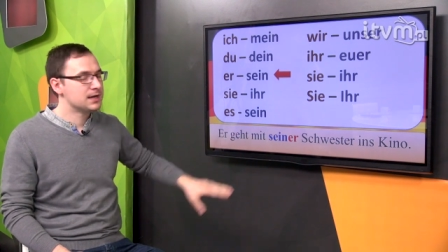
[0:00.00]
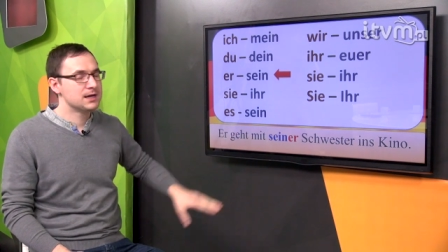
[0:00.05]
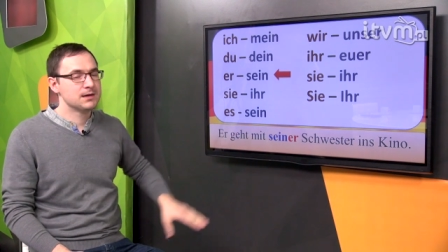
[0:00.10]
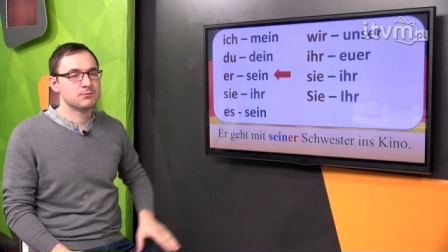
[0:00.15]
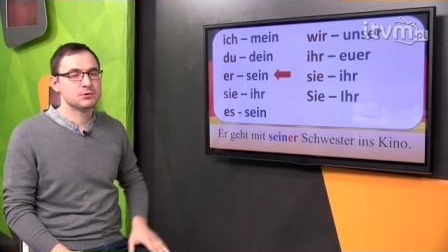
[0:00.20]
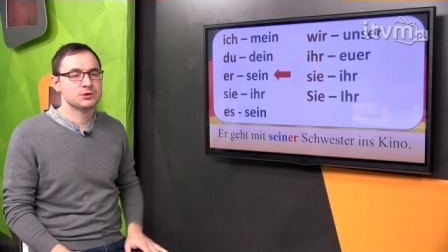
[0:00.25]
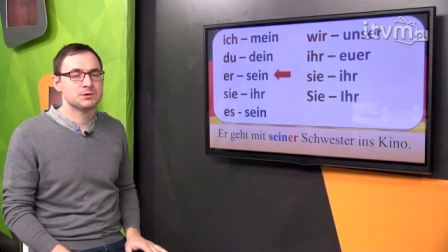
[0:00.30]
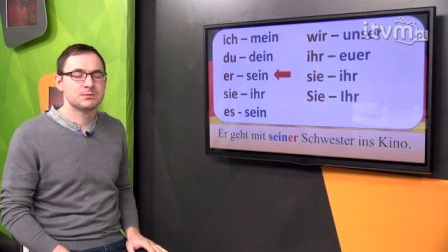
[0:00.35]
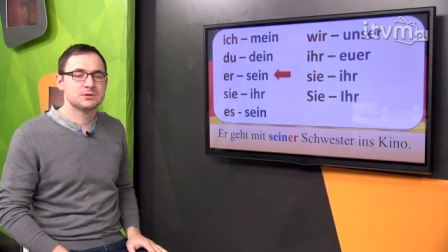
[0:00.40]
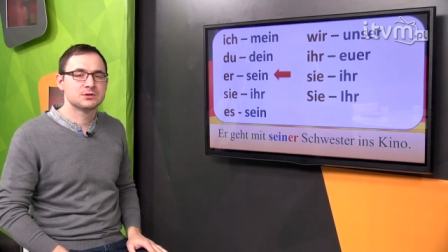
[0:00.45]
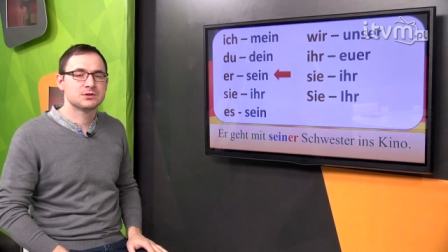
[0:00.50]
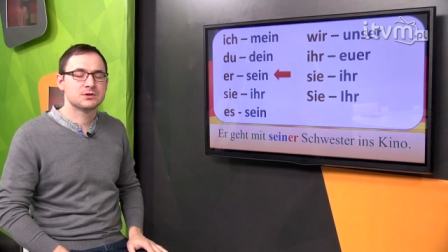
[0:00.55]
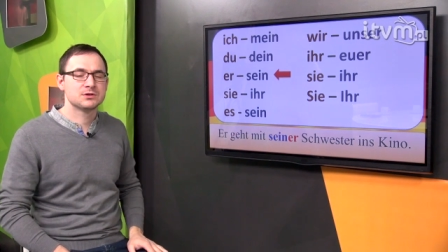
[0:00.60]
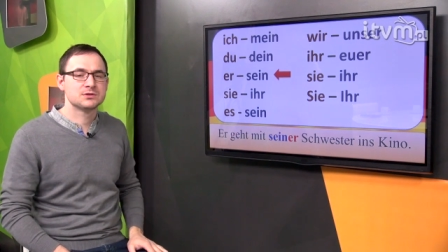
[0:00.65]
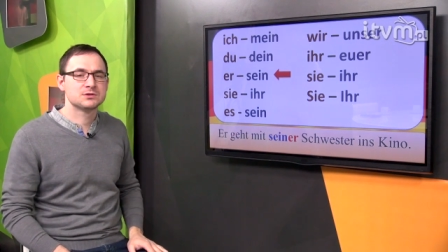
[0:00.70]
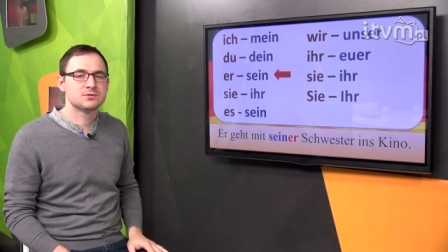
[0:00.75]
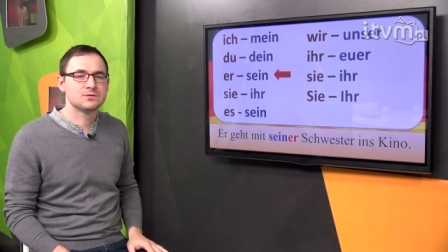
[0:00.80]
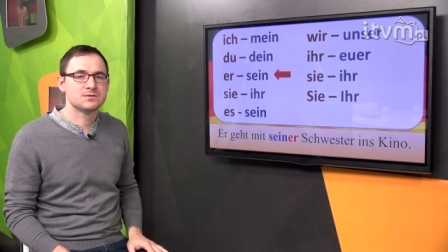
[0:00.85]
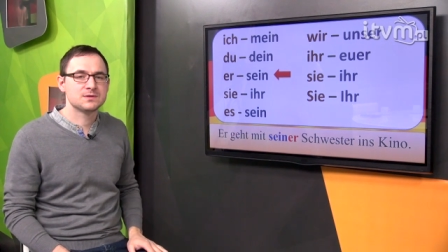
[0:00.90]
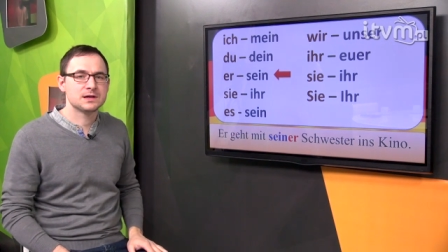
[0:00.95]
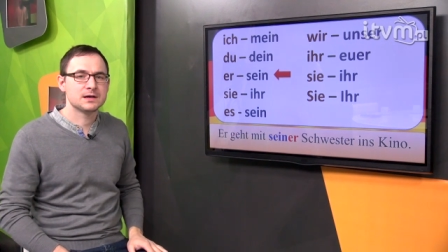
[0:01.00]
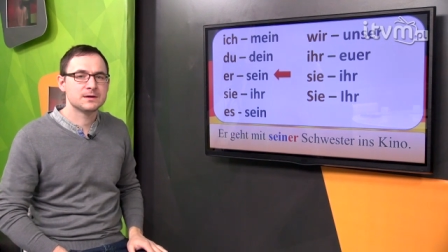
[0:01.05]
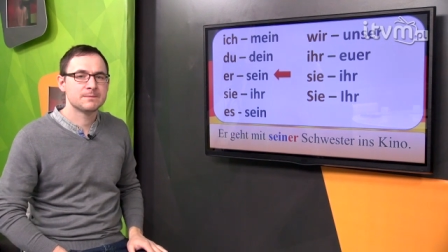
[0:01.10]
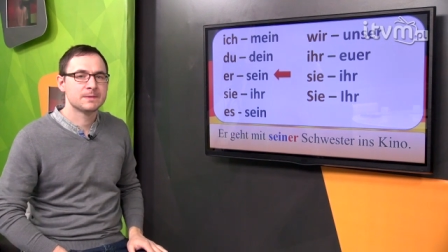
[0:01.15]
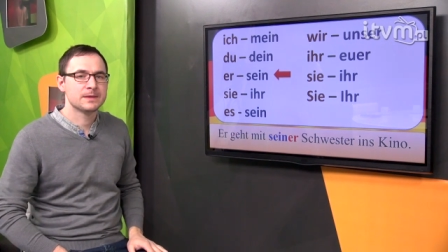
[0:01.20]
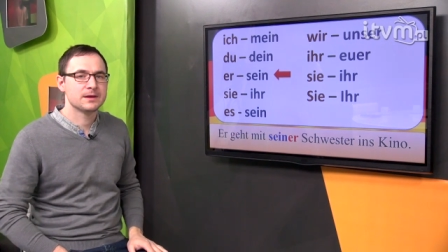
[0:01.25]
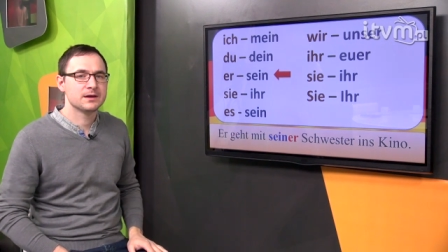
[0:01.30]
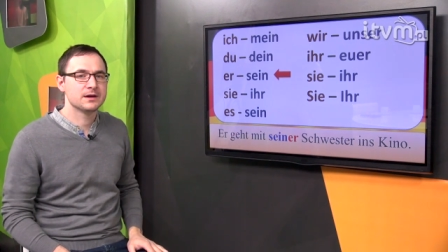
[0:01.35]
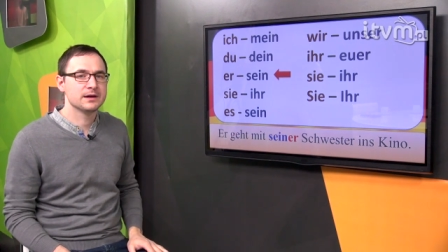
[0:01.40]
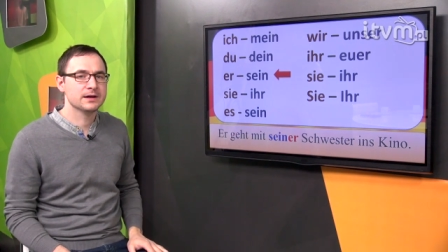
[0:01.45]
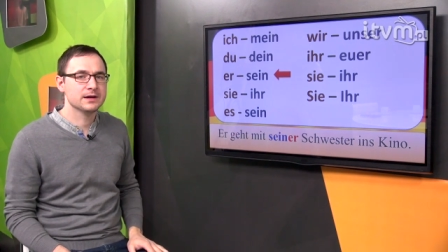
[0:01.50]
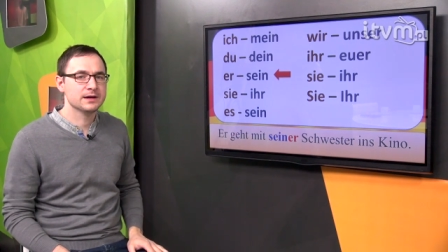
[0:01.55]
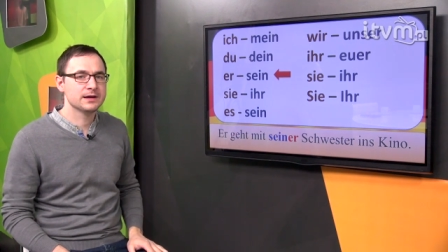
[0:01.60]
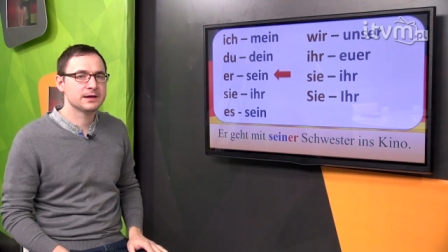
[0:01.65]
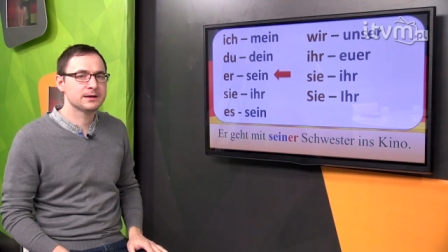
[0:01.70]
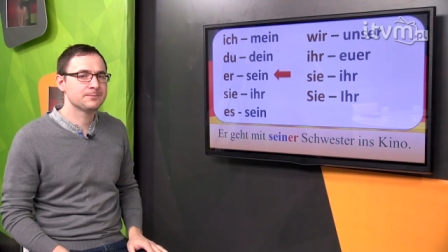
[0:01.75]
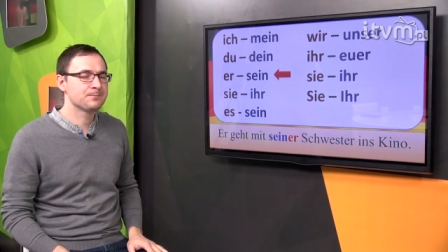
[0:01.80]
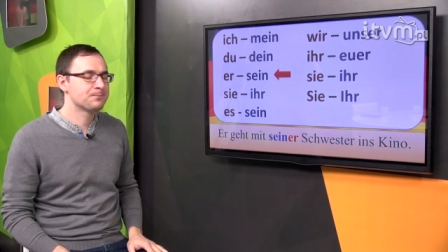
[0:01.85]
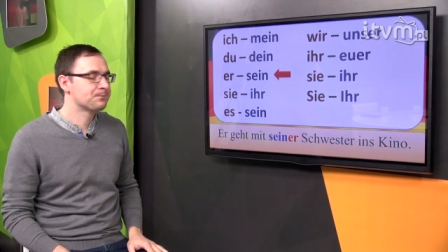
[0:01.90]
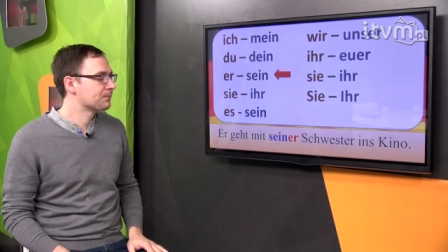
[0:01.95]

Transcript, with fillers: musi być końcówka er.